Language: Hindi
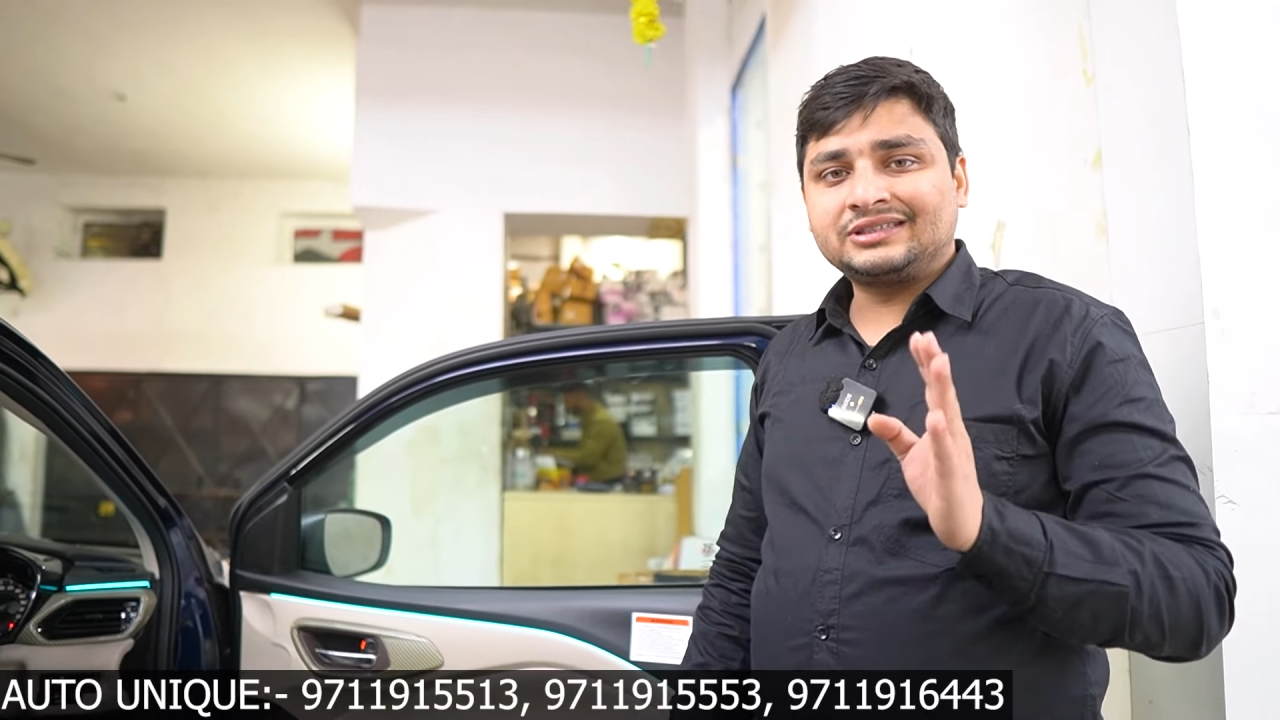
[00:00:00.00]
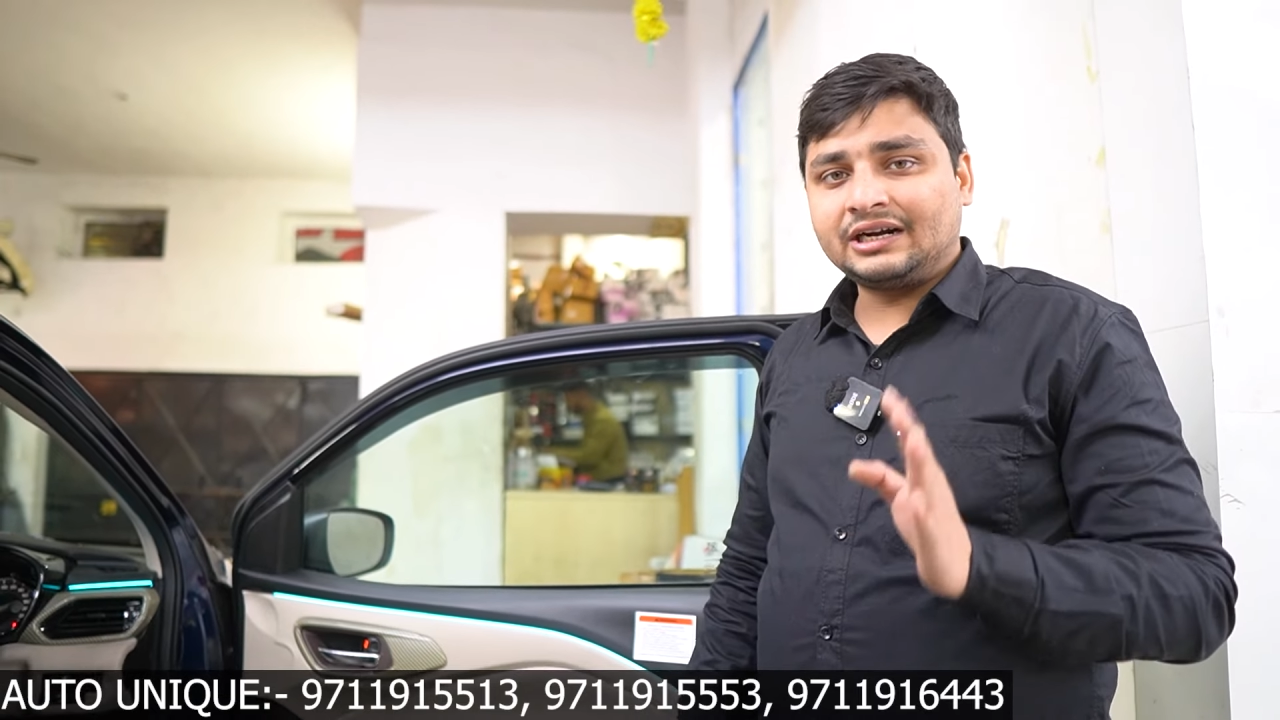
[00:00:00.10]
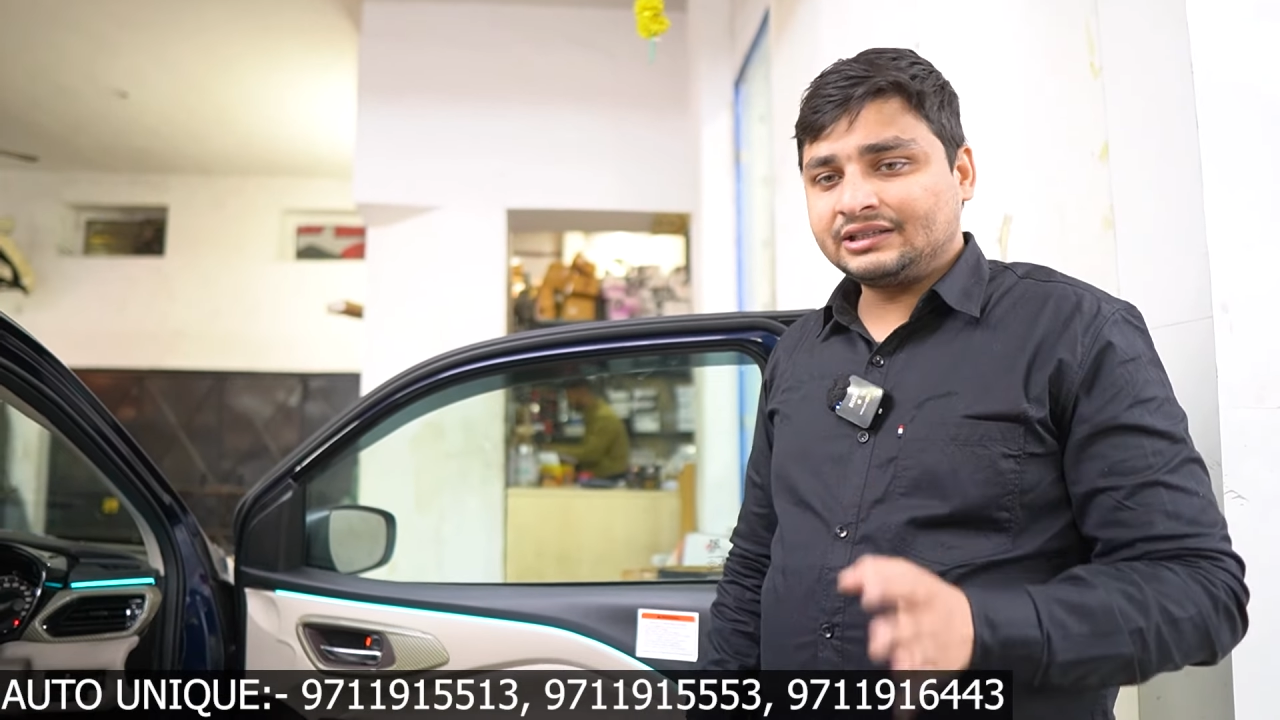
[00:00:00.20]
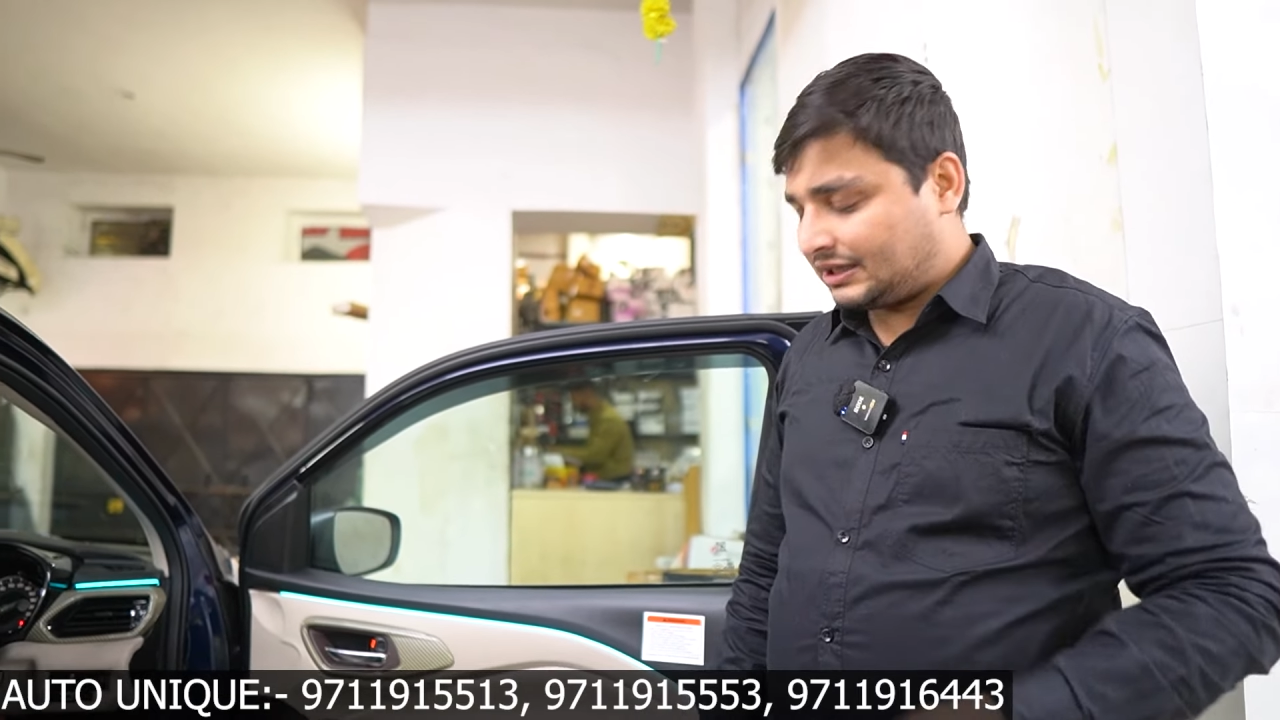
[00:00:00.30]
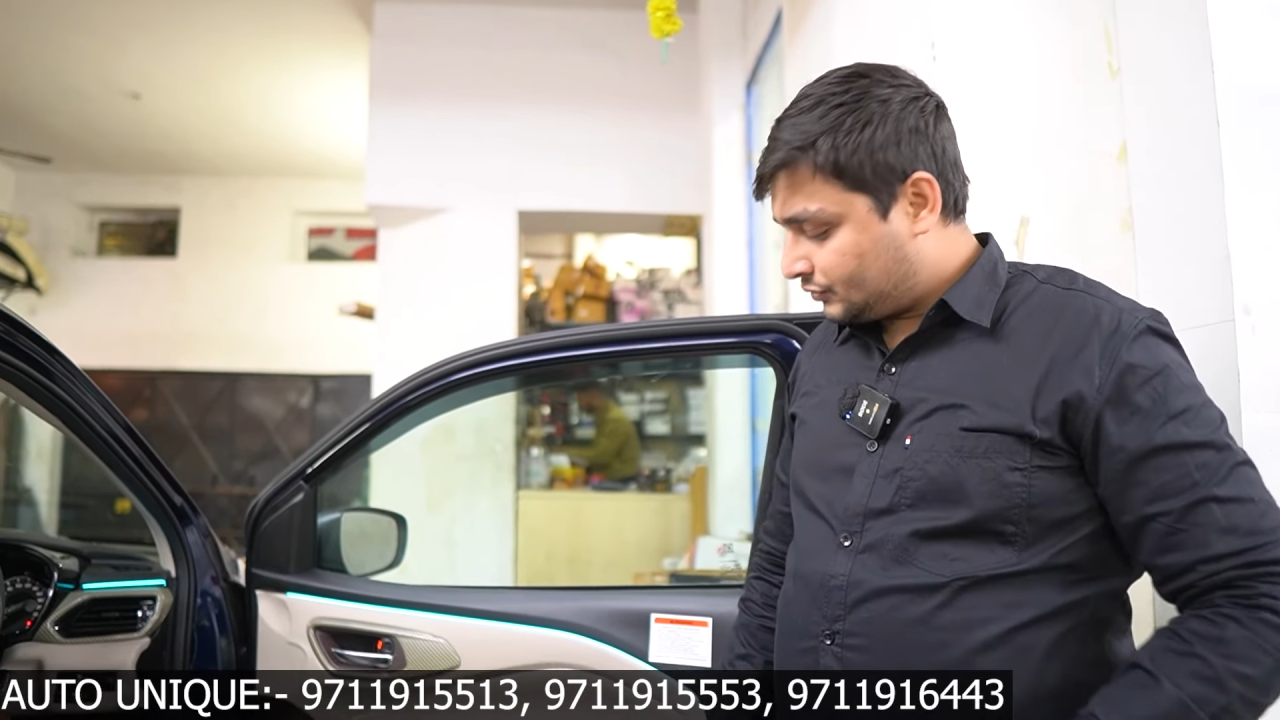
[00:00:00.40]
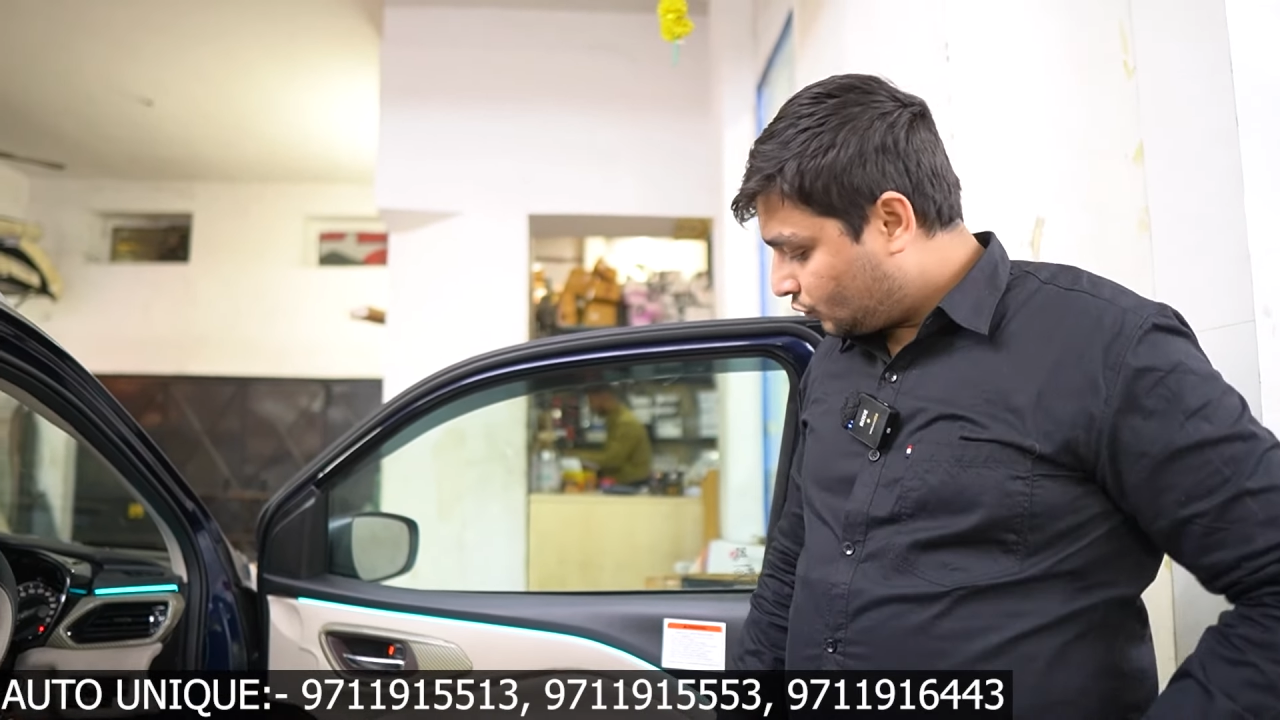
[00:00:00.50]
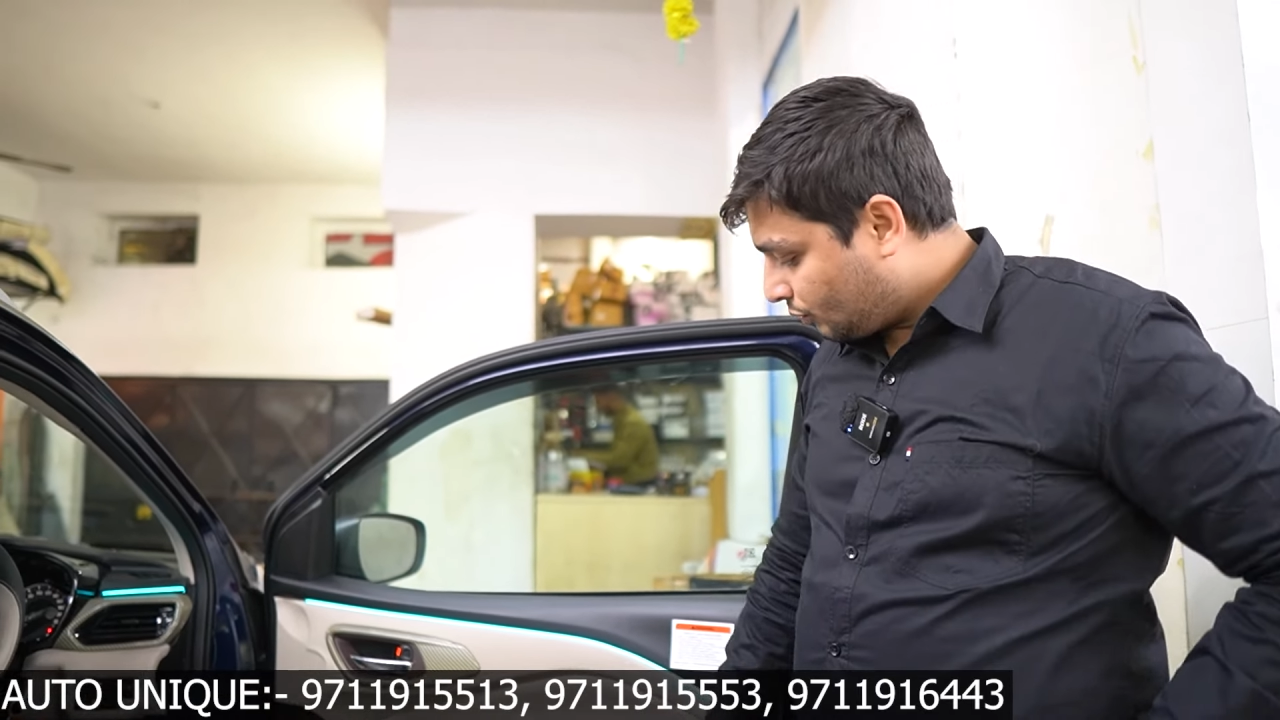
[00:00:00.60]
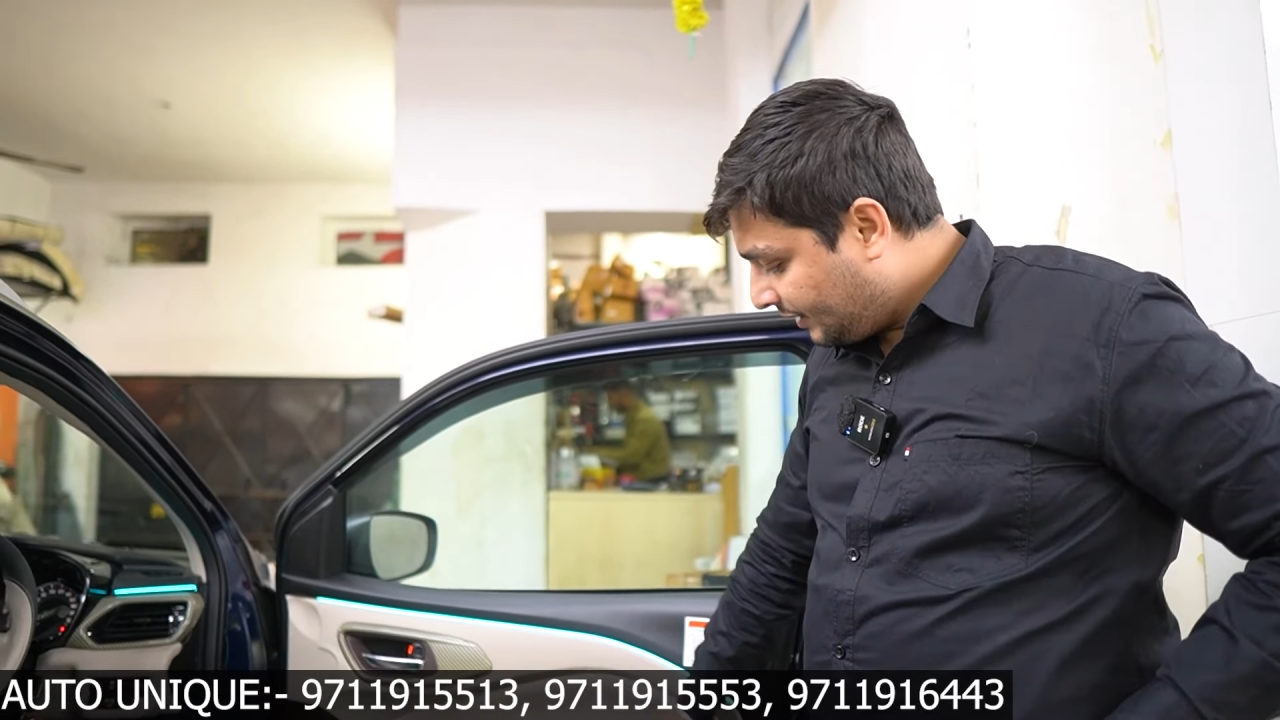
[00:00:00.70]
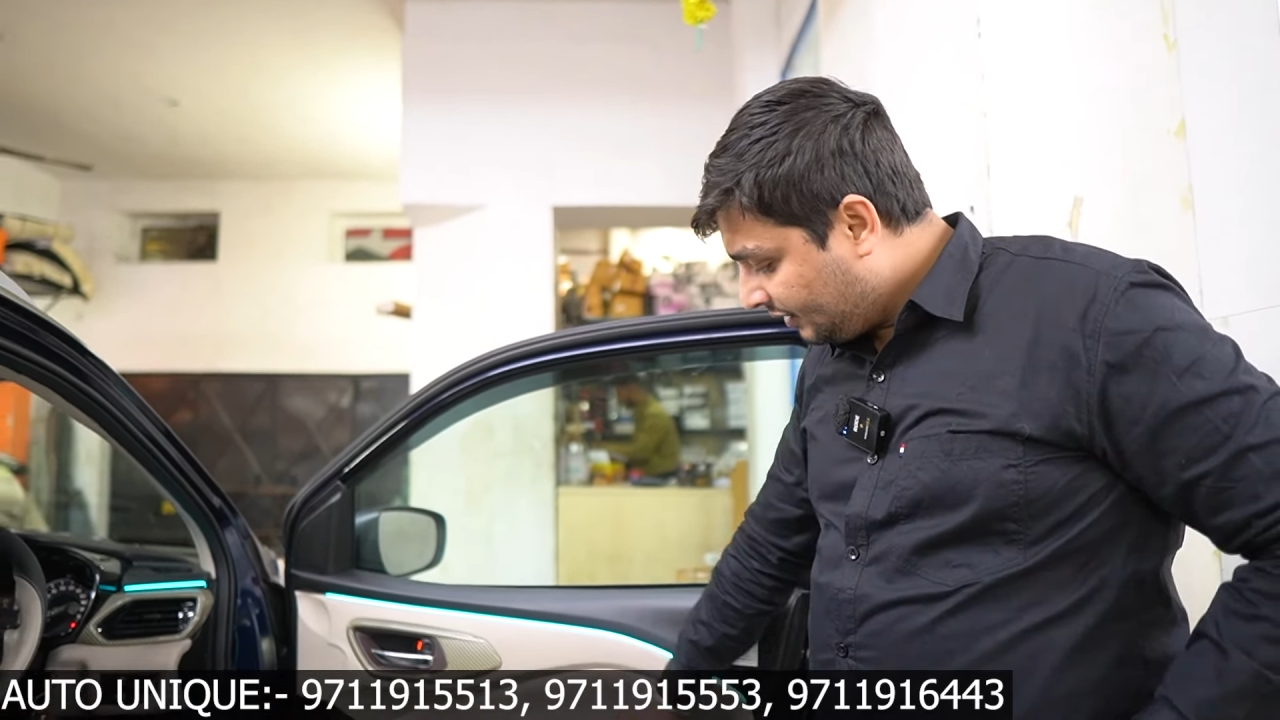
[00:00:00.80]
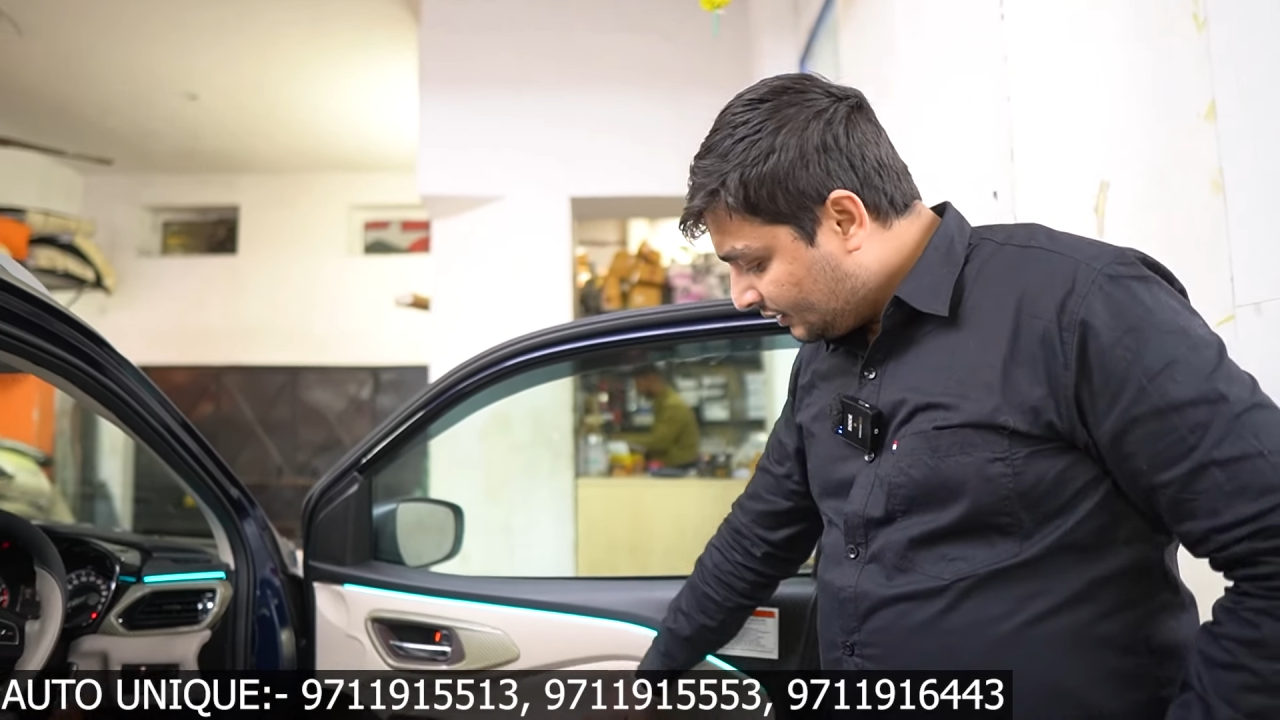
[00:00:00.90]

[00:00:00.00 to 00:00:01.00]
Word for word: साढ़े सात सौ रुपये